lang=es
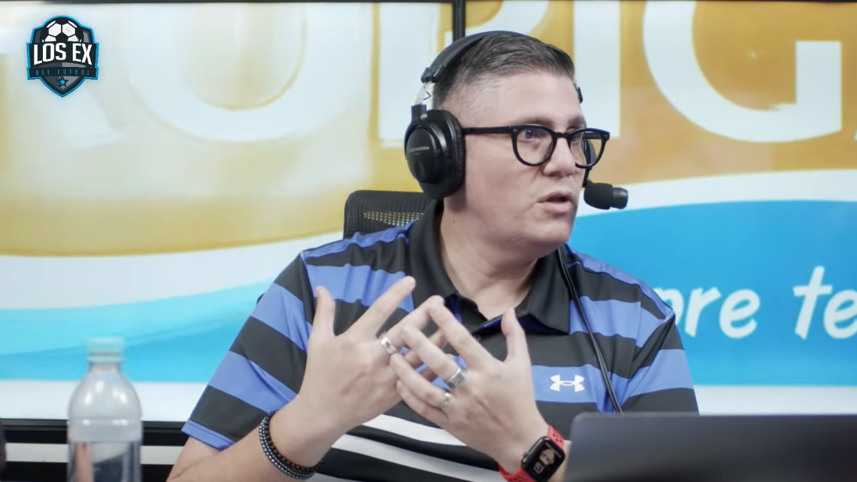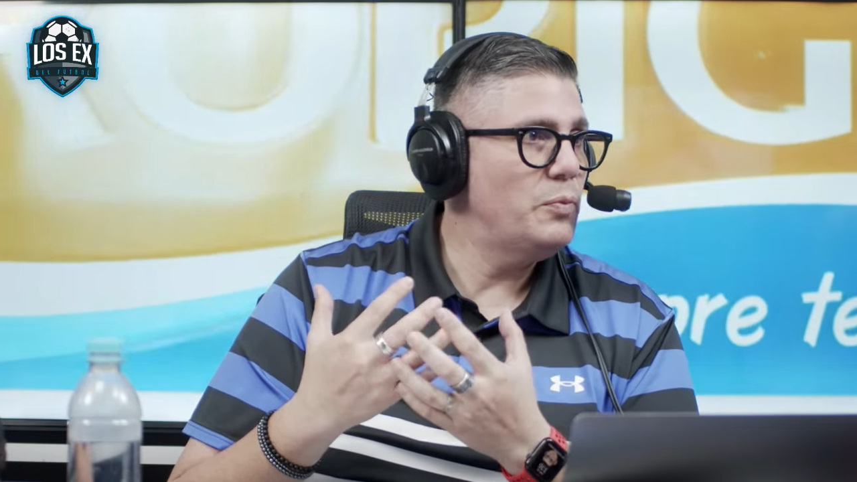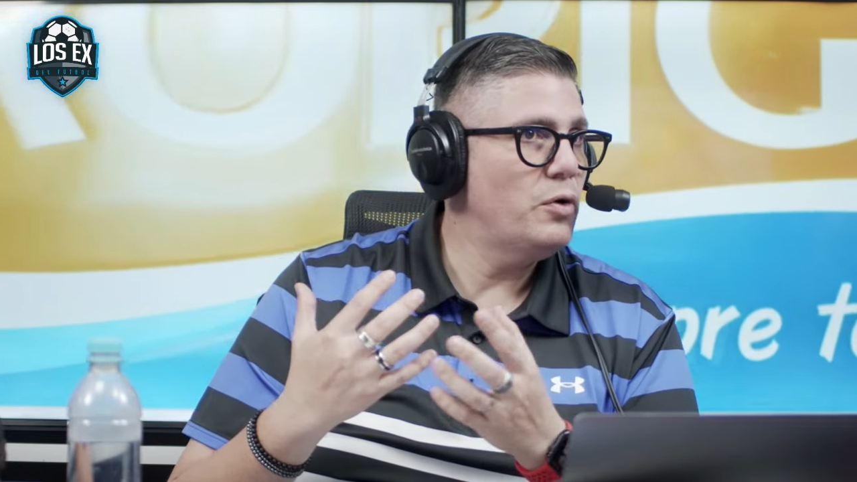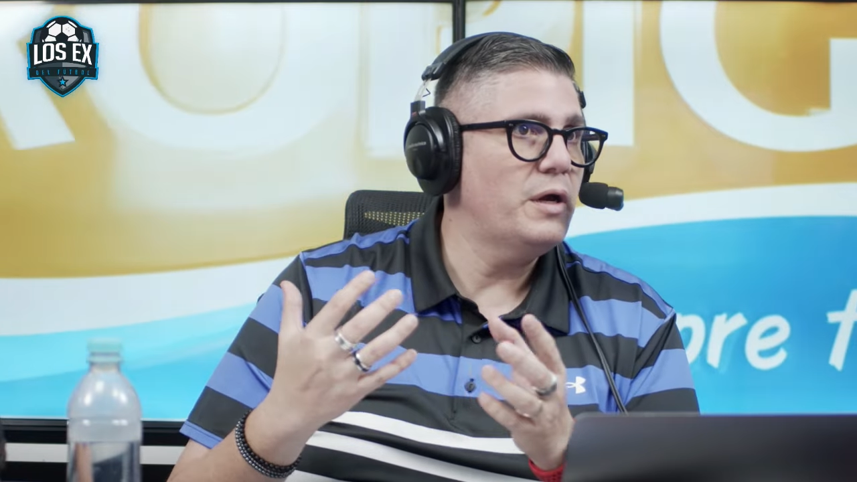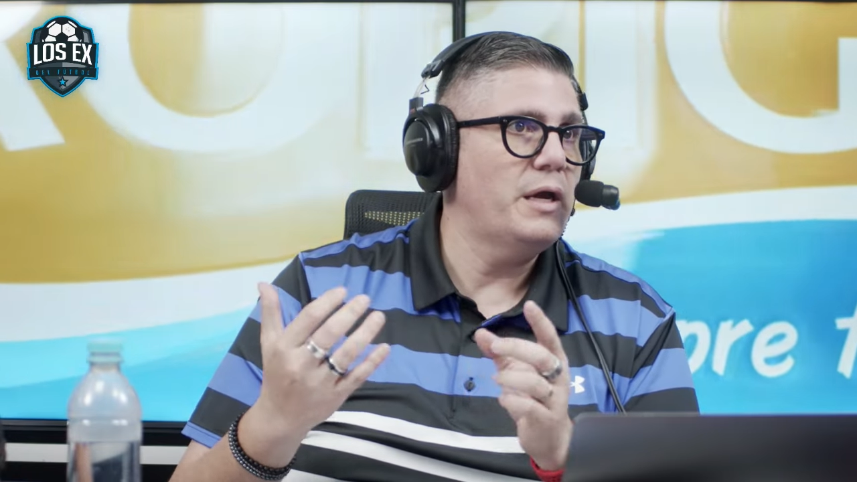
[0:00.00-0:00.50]
Un
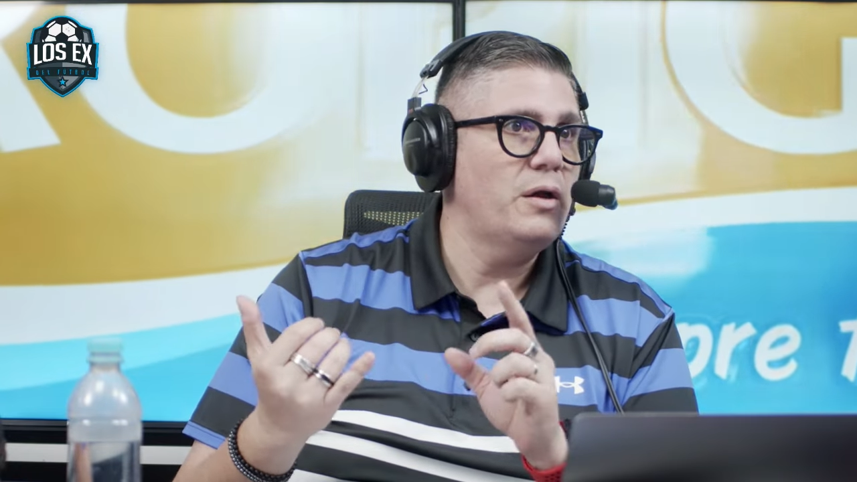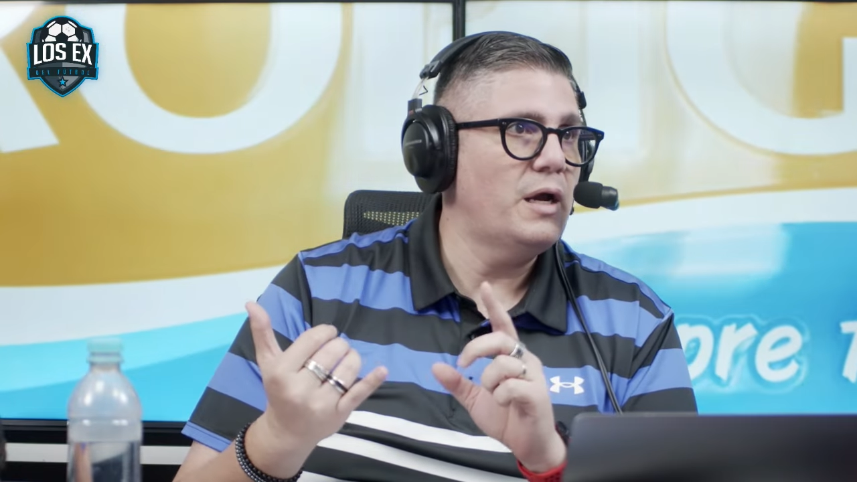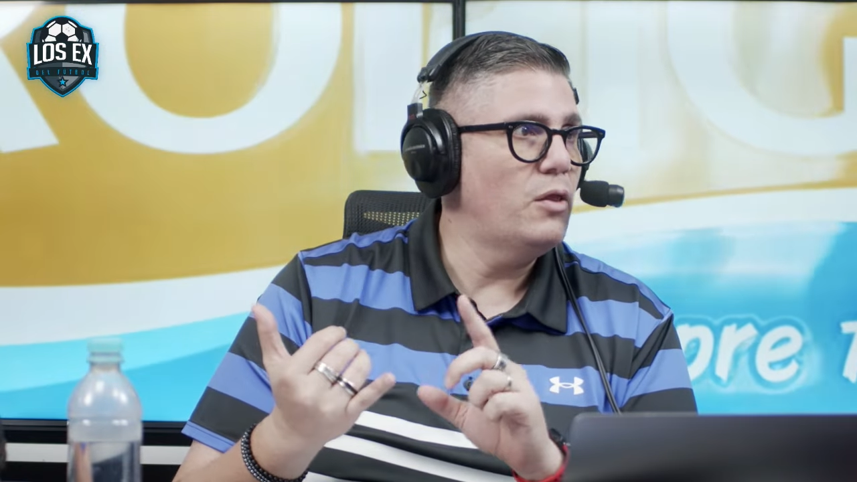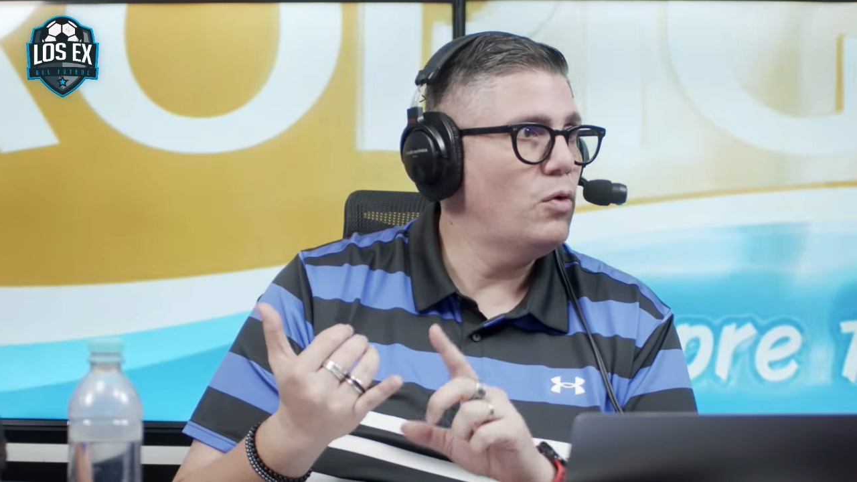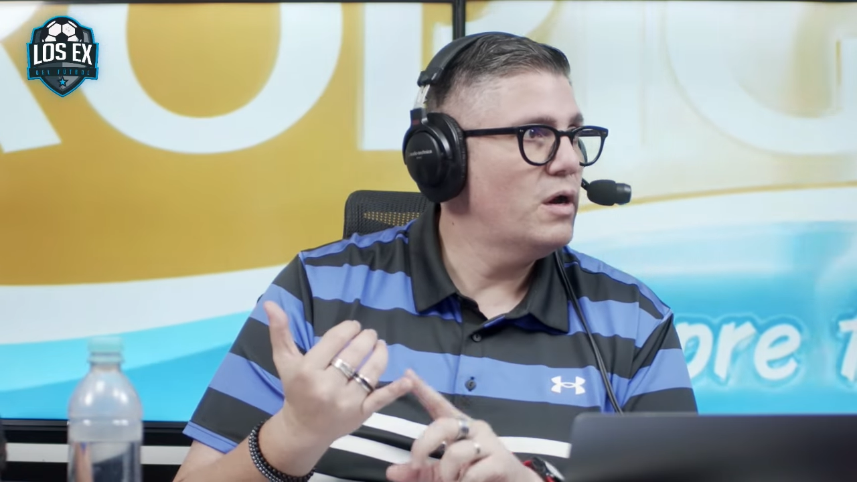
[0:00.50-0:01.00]
tipo que,
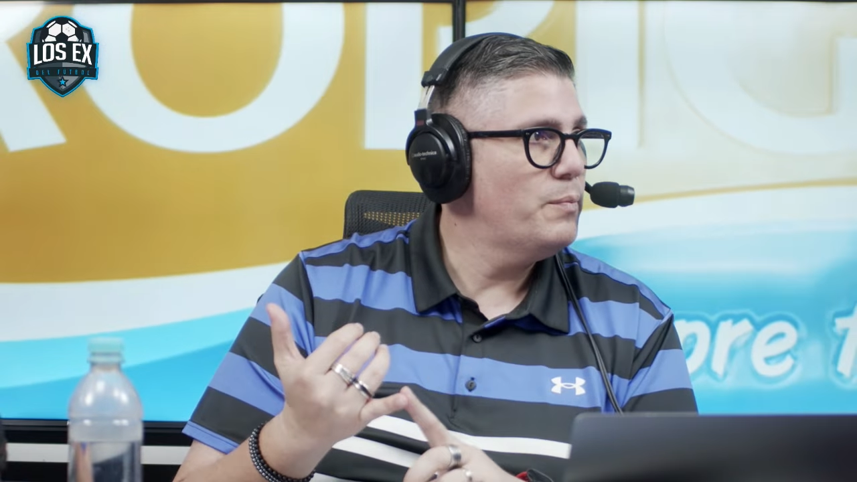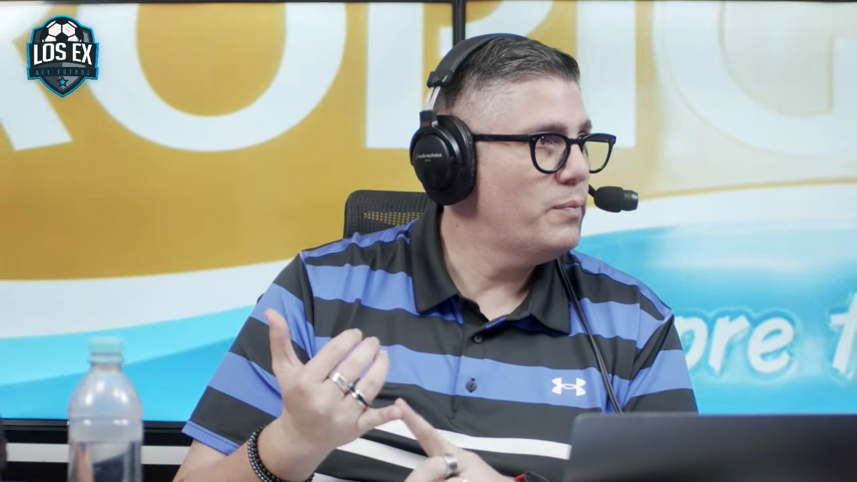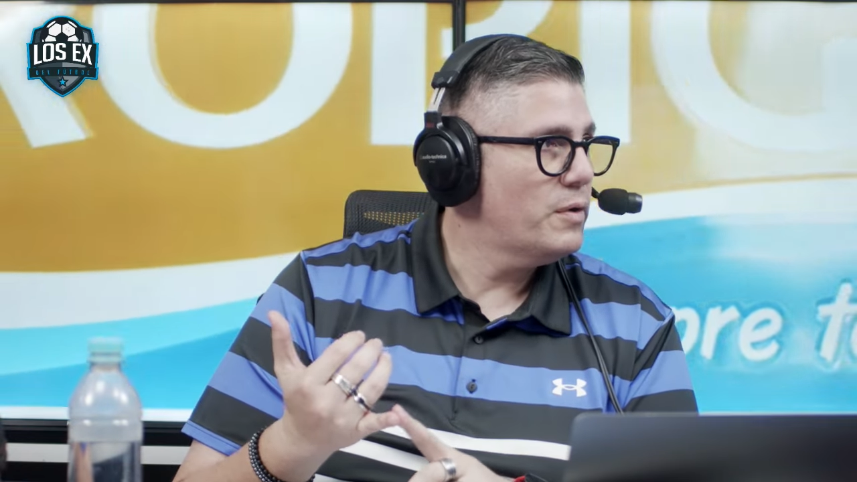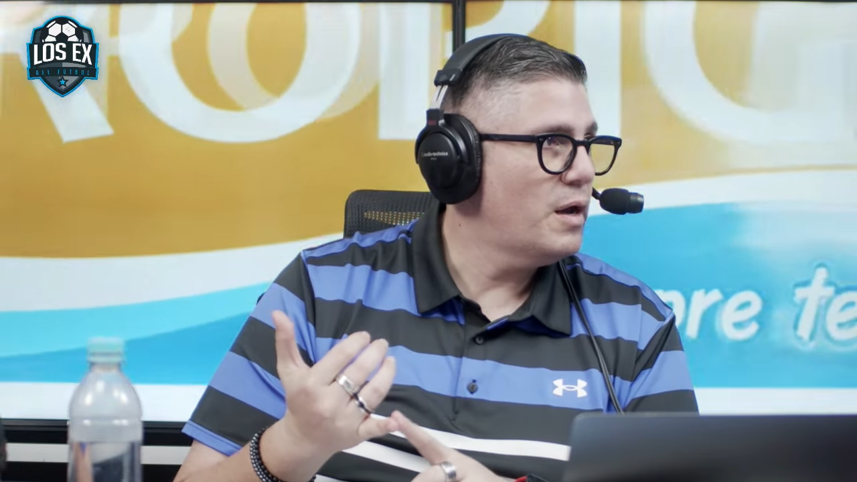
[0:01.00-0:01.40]
ganó no,